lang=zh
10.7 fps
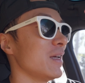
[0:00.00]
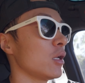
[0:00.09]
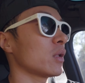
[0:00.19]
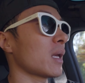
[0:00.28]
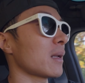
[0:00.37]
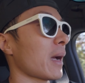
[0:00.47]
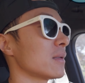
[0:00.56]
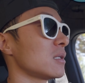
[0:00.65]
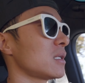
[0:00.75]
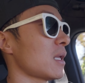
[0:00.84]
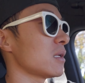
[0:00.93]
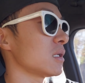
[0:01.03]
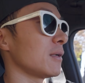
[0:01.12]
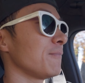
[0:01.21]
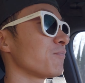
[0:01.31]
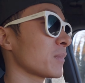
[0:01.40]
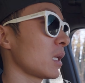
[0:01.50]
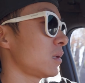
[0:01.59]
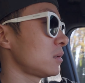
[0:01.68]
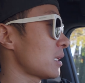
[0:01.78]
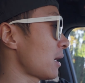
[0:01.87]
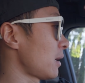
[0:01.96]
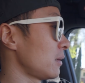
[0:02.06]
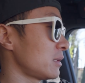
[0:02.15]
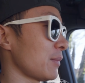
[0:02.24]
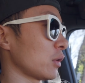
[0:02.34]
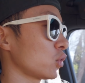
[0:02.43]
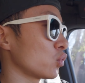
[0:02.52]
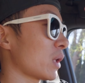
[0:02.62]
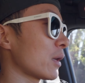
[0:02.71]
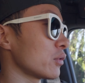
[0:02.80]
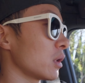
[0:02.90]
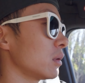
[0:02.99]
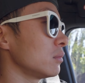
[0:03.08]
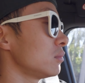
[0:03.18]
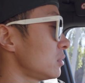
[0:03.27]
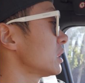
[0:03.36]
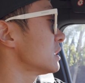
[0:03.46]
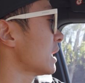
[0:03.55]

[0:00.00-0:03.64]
因为他的孩子现在已经在在美国读大学了，听起